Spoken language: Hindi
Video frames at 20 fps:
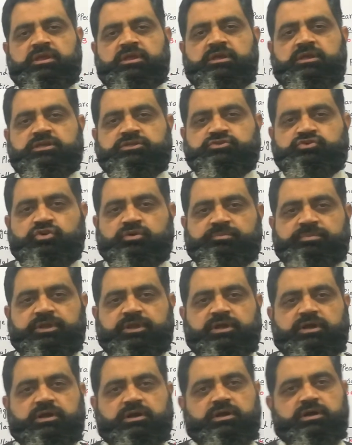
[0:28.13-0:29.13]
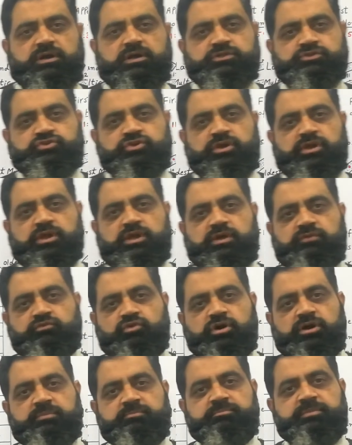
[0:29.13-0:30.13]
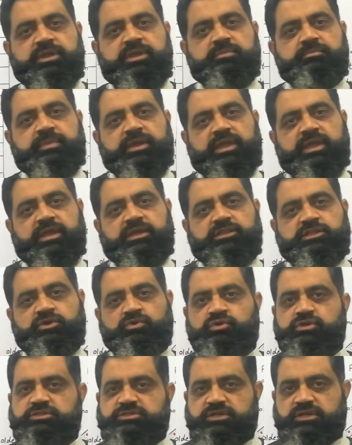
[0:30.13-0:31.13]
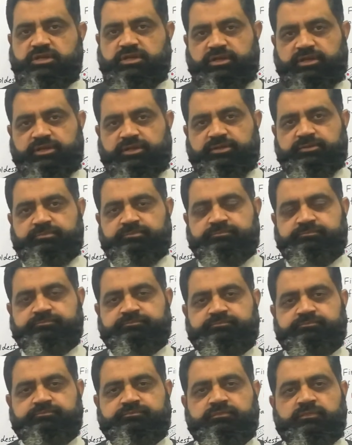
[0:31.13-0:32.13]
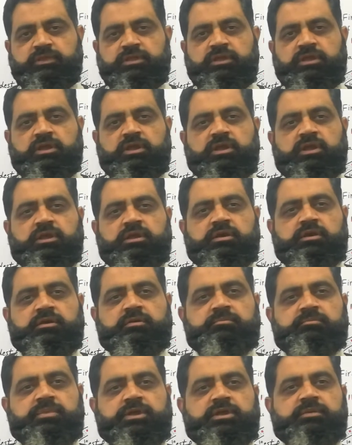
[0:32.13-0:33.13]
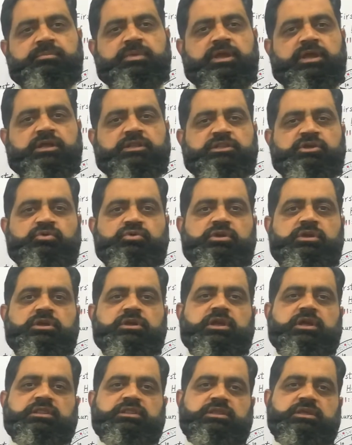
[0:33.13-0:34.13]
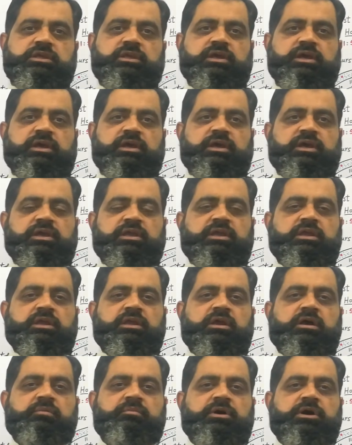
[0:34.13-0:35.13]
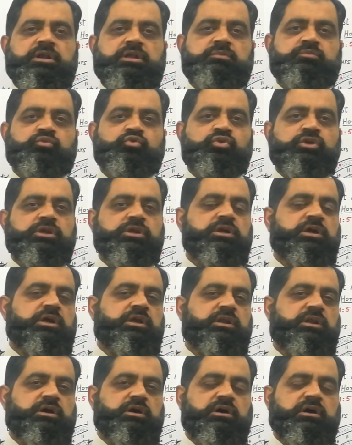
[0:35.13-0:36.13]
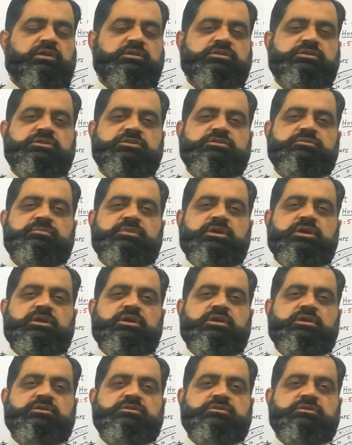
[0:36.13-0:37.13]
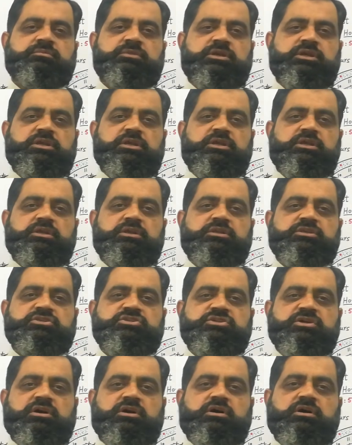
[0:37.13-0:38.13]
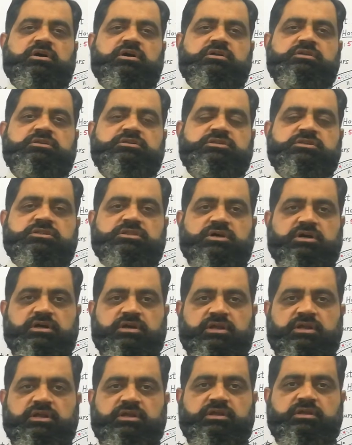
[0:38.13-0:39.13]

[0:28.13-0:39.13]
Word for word: इस टॉपिक का आगाज जो है वो हम बिग बैंग थ्योरी से करेंगे बिग बैंग थ्योरी कहती है कि हमारी पूरी कायनात जिसमें ज़मीन चांद सितारे